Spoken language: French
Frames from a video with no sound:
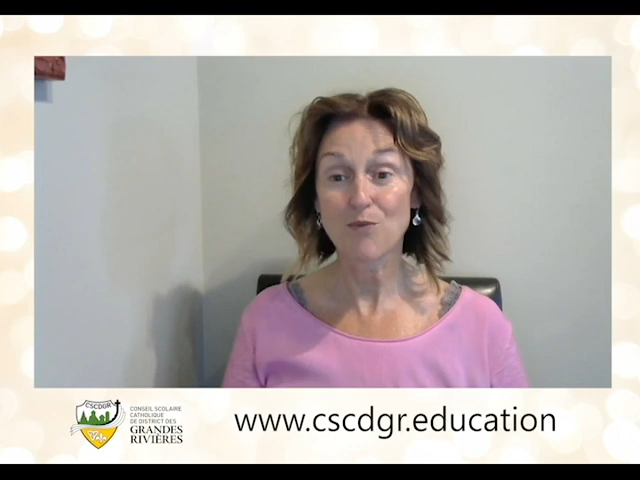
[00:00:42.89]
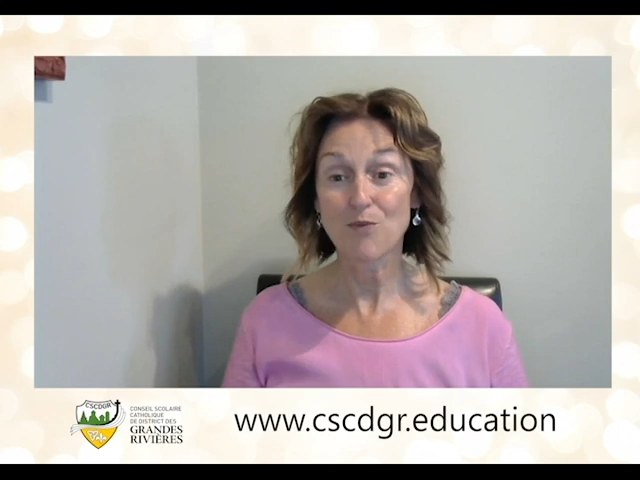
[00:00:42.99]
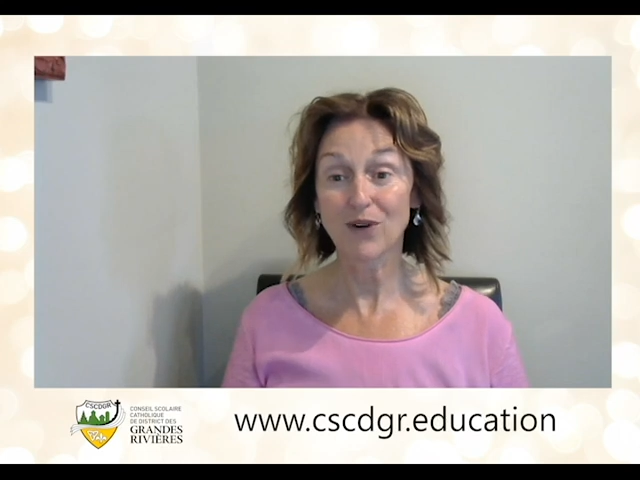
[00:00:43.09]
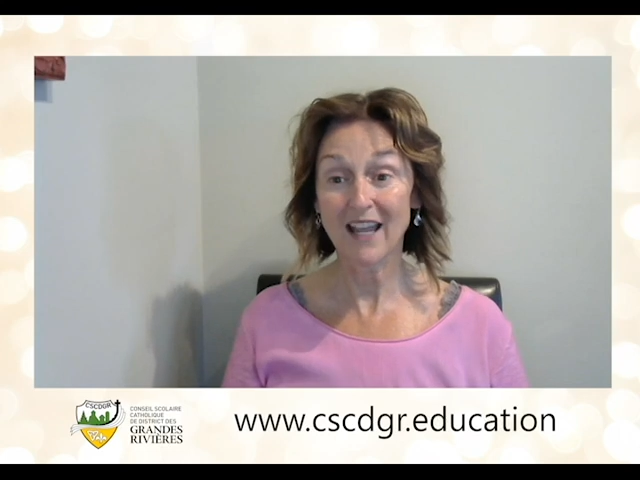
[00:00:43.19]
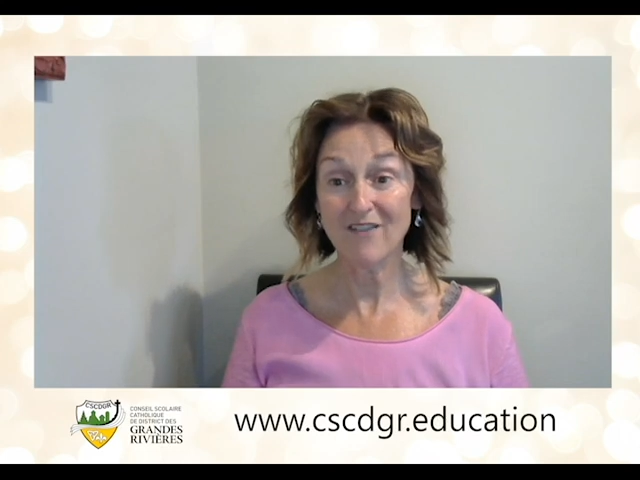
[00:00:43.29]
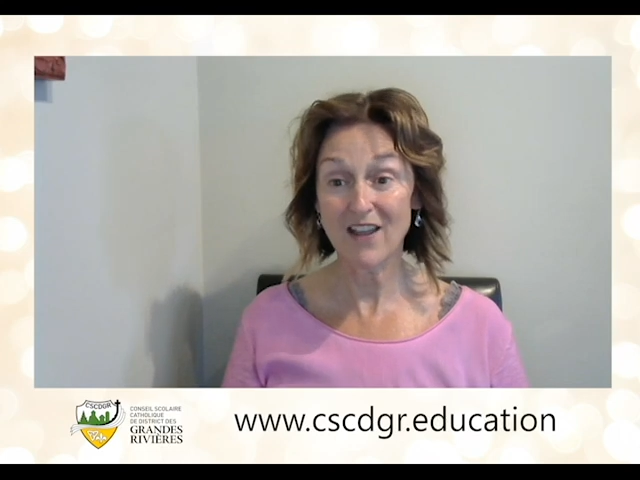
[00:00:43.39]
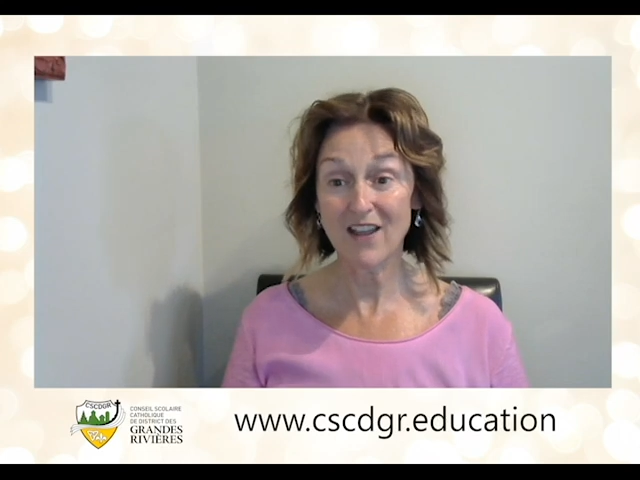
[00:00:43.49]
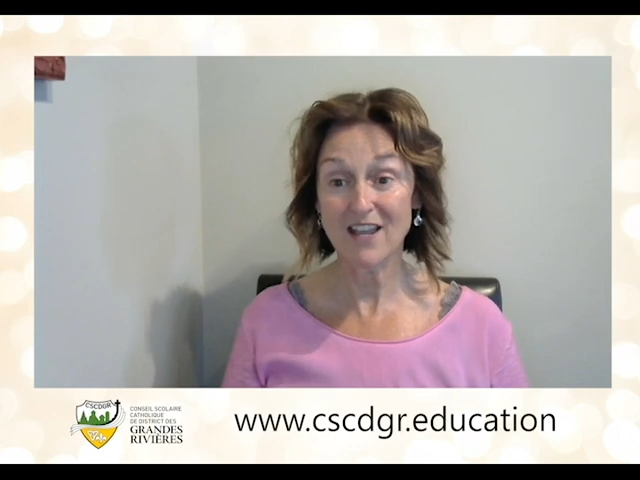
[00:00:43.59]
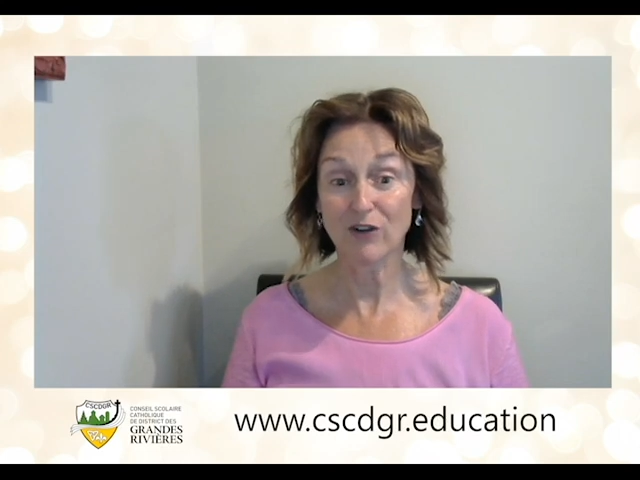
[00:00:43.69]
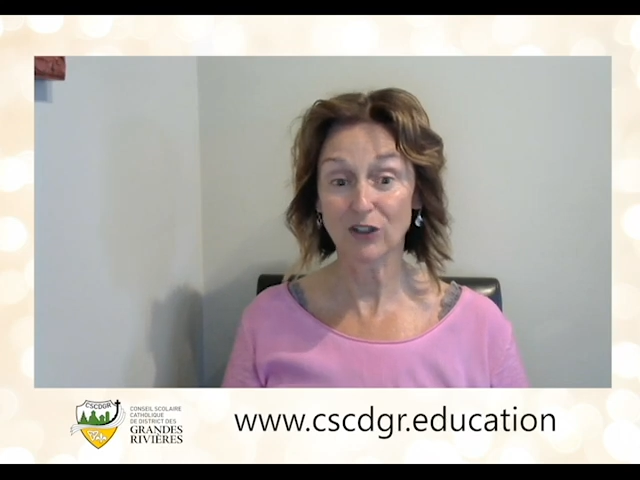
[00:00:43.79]
pour
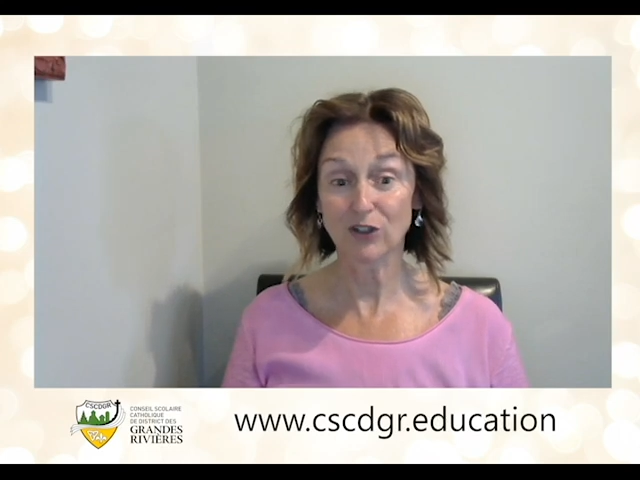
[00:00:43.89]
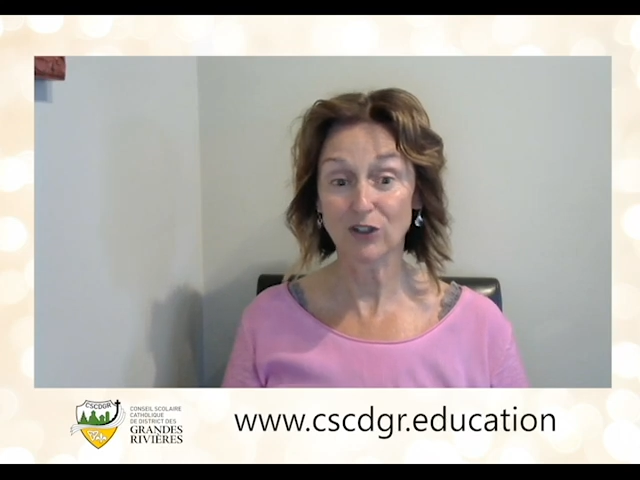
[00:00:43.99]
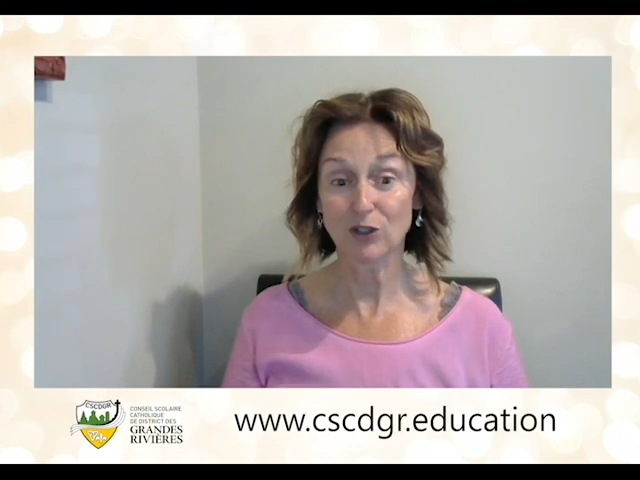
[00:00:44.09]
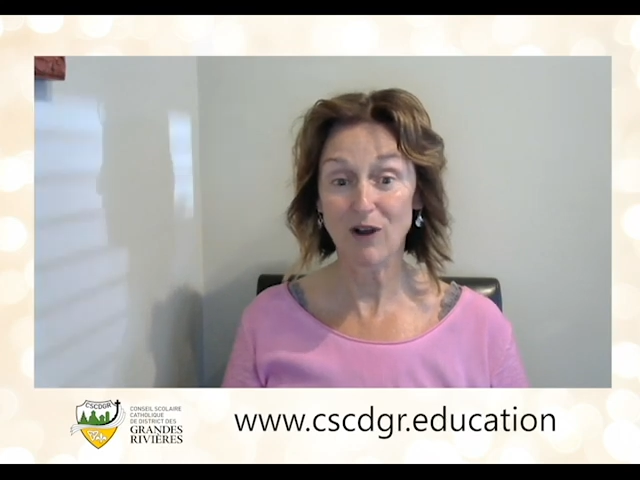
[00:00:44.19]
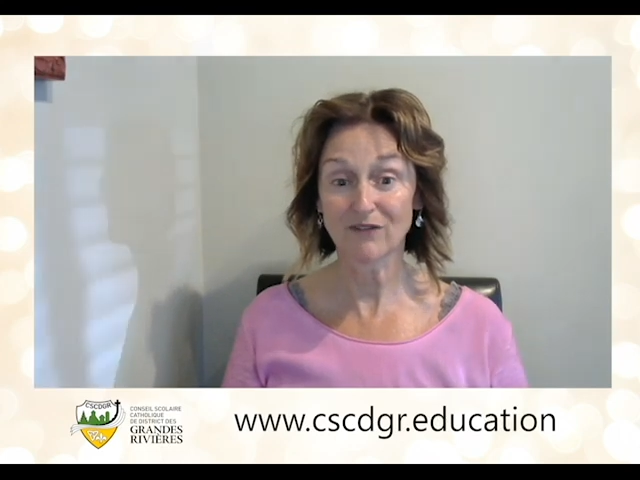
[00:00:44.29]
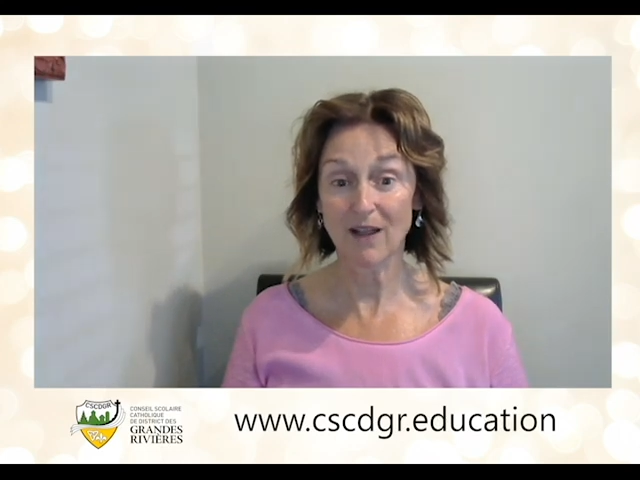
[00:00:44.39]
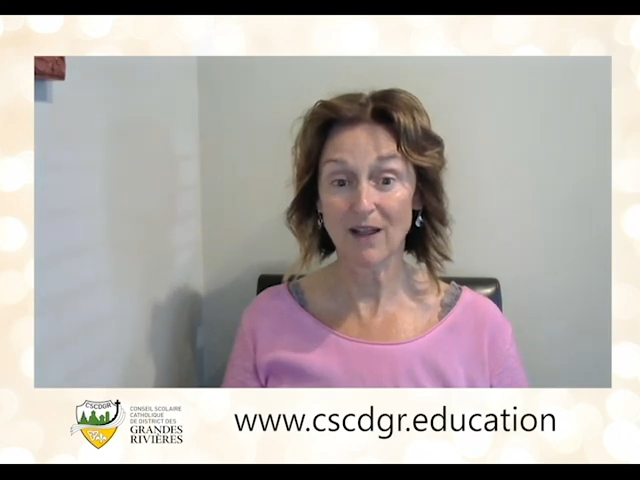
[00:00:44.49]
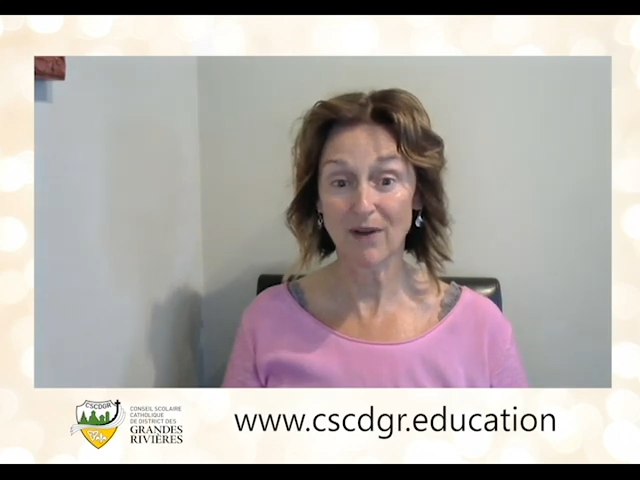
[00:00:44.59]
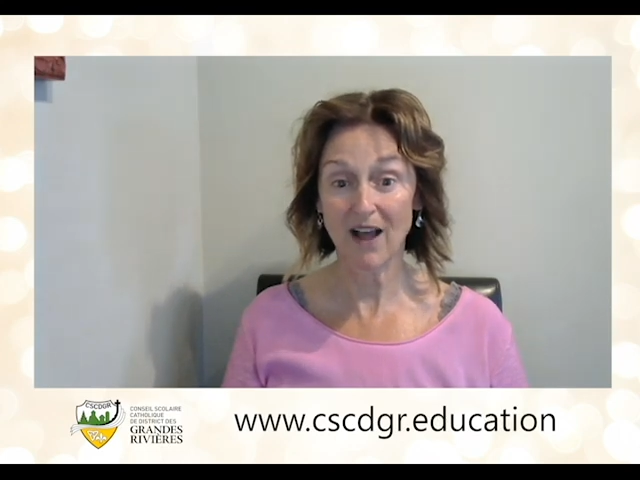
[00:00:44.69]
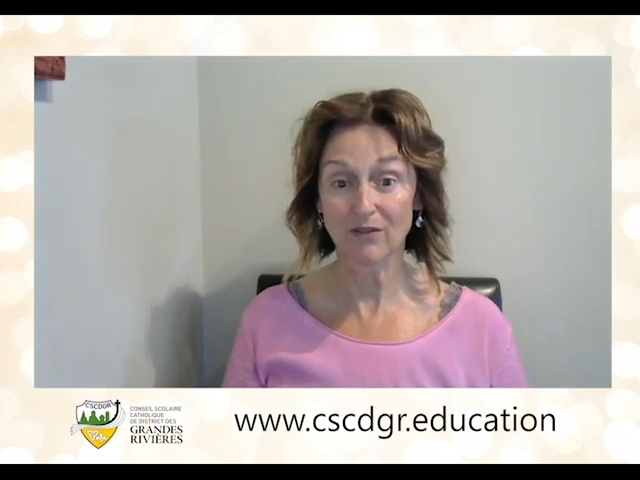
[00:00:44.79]
éveiller votre soif
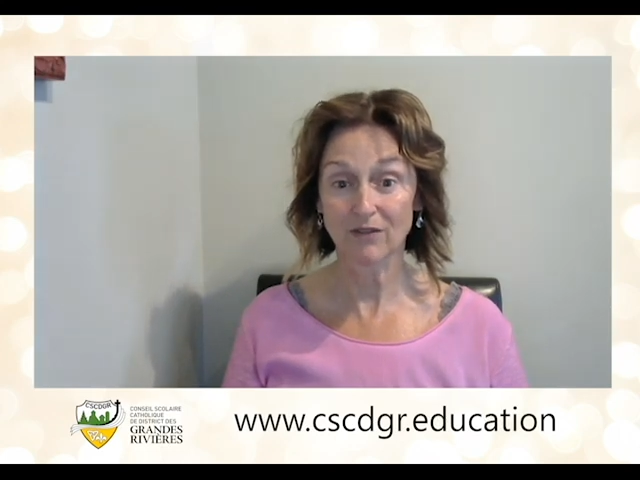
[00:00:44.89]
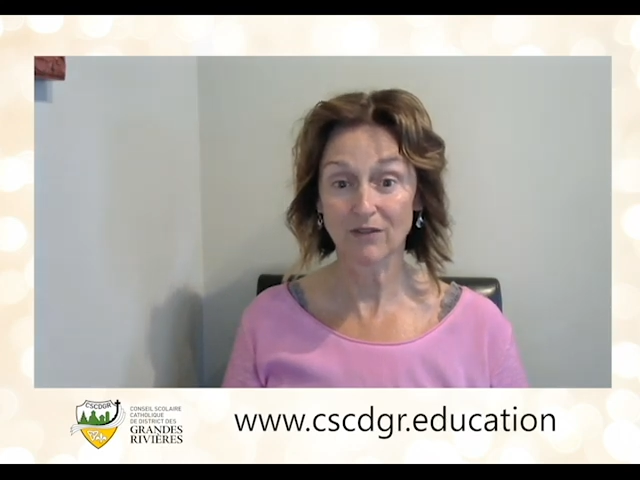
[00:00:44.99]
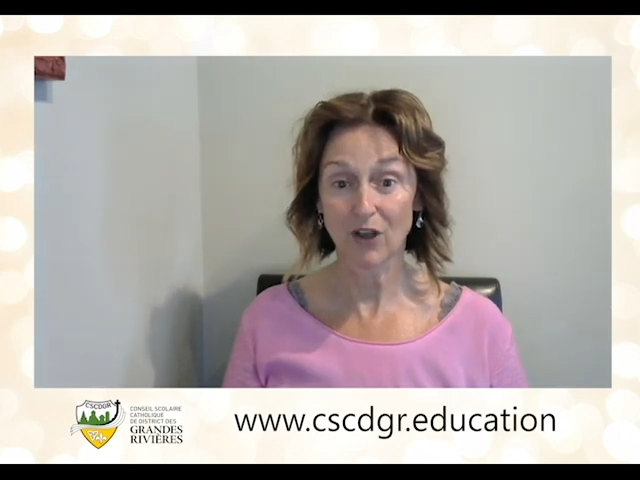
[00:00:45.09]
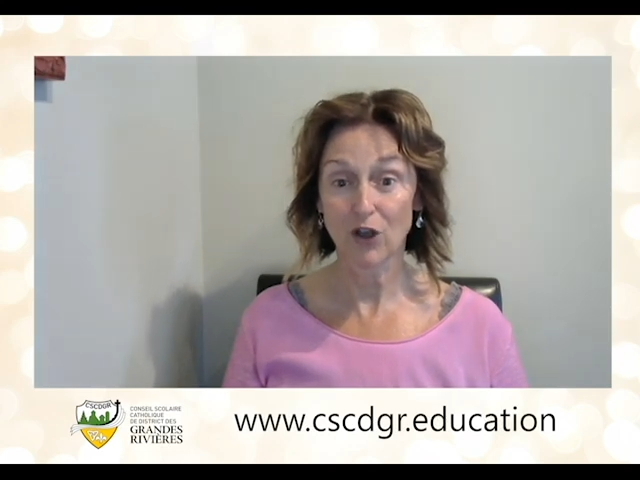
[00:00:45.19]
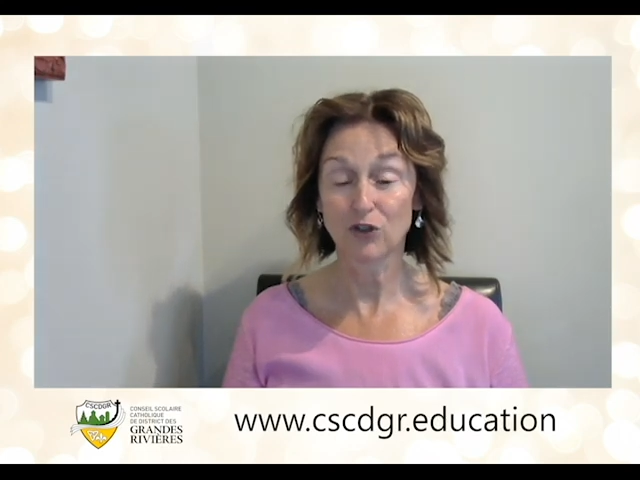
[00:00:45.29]
d'apprendre,